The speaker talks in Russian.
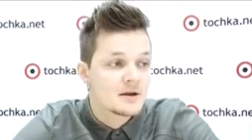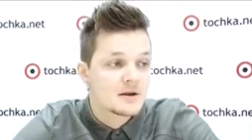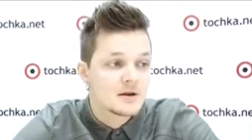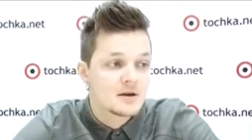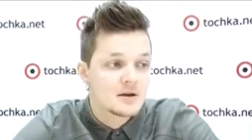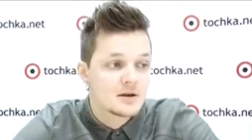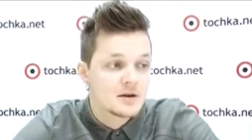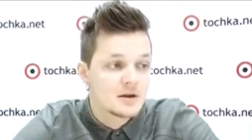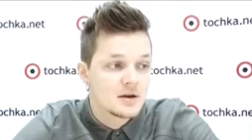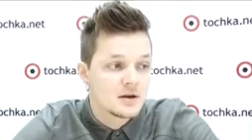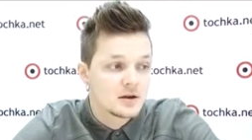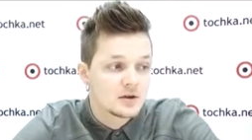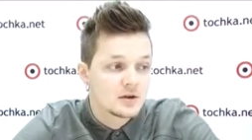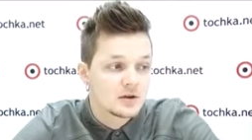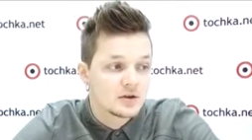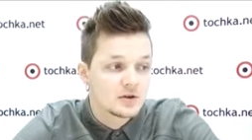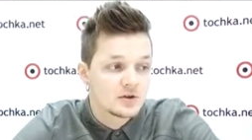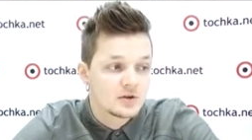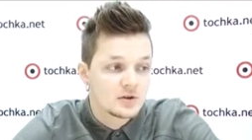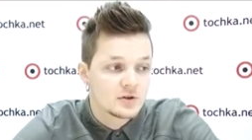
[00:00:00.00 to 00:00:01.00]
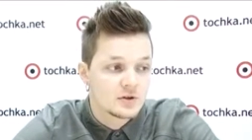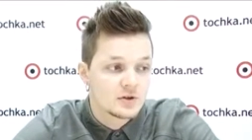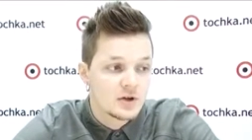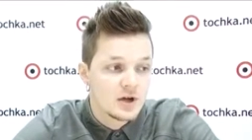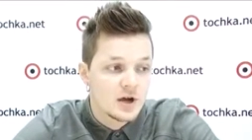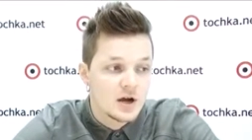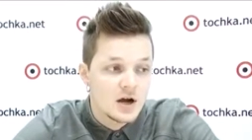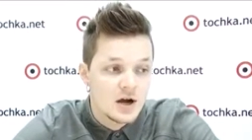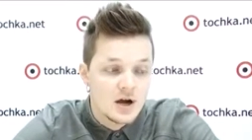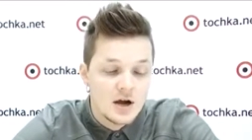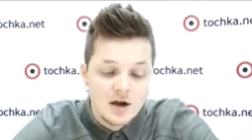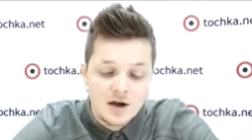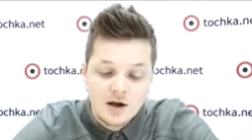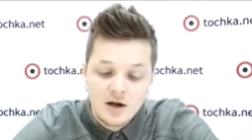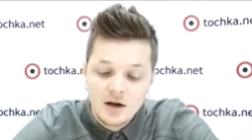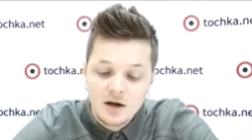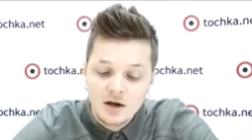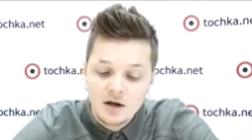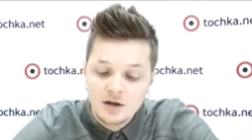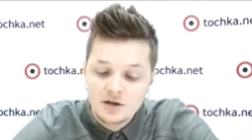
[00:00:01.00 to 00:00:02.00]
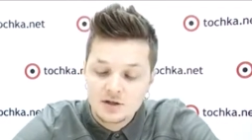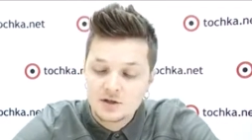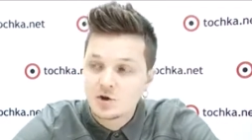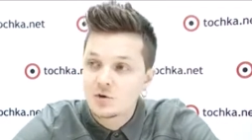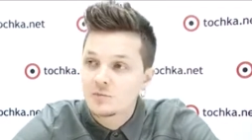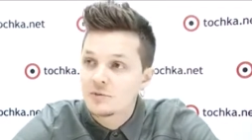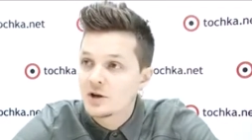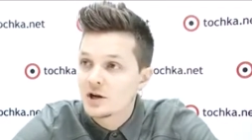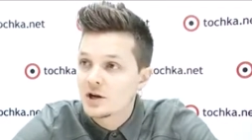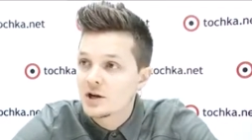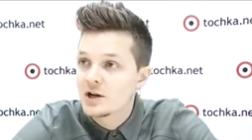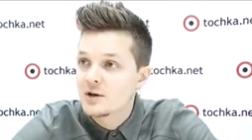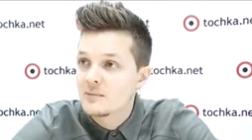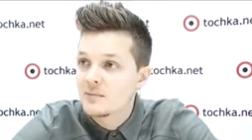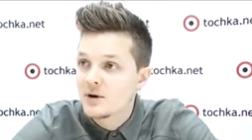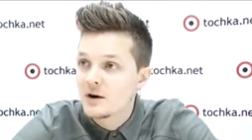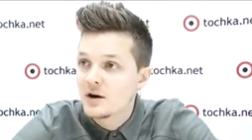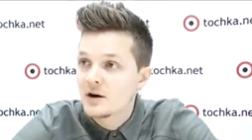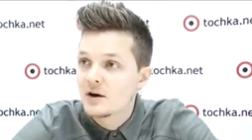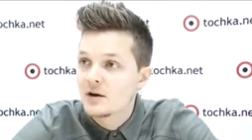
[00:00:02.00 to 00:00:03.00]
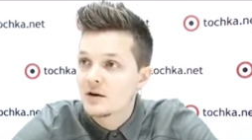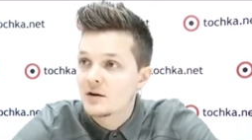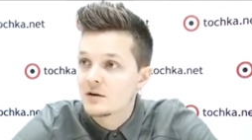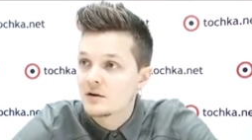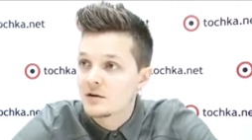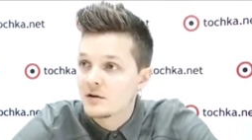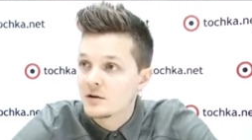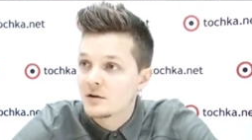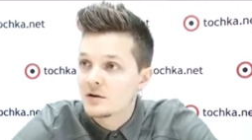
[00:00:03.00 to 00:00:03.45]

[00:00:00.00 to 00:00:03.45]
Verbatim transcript: э, этот, на съемки клипа